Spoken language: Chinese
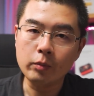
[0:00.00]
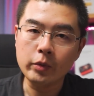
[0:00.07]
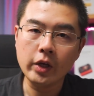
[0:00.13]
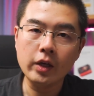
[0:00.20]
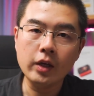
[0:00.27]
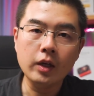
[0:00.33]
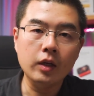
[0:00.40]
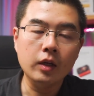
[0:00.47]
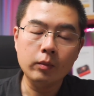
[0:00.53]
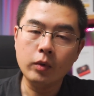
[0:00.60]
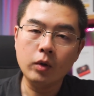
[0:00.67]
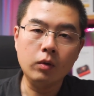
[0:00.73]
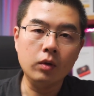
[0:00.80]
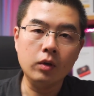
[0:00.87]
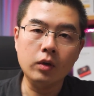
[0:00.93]
样片，
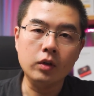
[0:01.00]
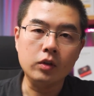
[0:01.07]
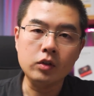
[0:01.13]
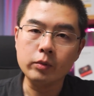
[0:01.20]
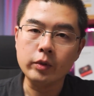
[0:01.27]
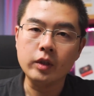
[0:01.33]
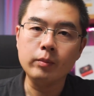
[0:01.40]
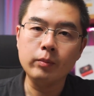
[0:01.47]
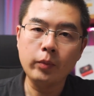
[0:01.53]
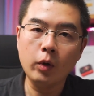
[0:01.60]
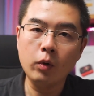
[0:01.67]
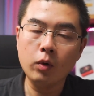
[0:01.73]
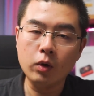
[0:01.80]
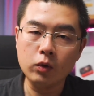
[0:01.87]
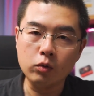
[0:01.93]
包括视频，
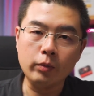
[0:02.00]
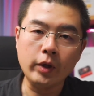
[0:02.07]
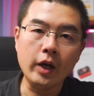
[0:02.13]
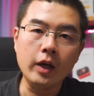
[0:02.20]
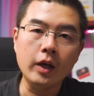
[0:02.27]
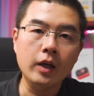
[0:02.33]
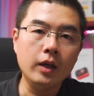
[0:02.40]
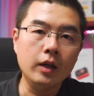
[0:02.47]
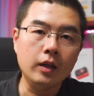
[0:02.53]
包括图片，